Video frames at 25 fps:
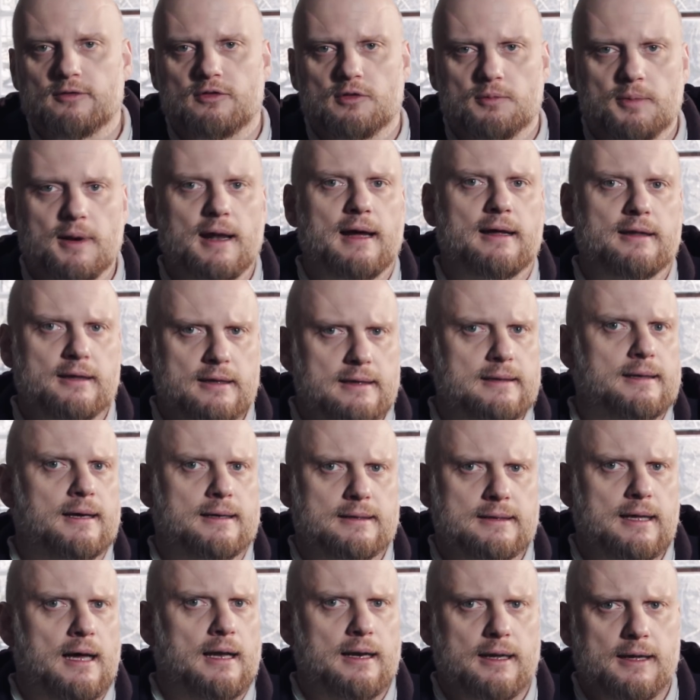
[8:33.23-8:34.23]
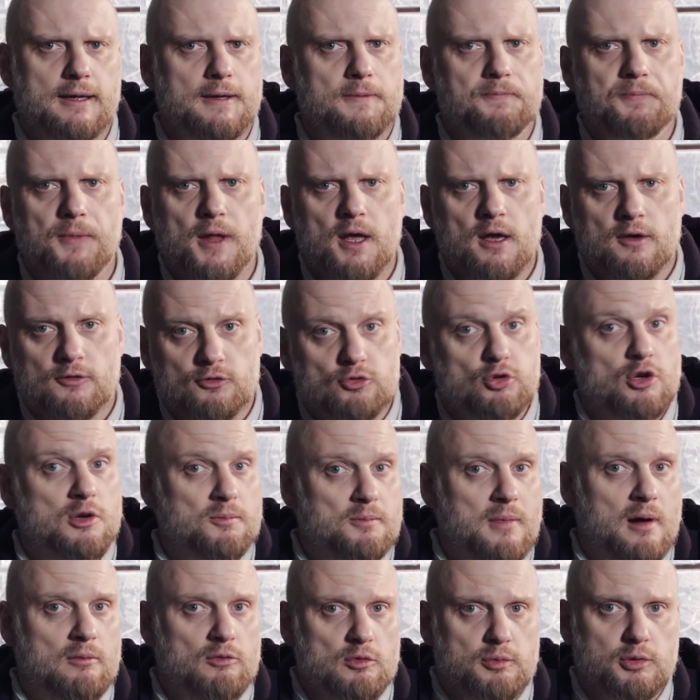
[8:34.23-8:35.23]
wybrany i tak dalej, w
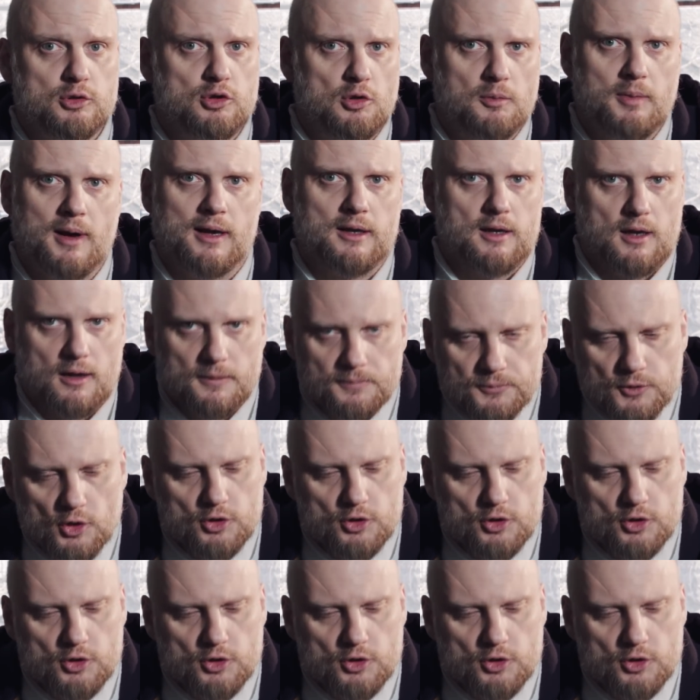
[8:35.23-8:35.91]
którym mam upodobanie.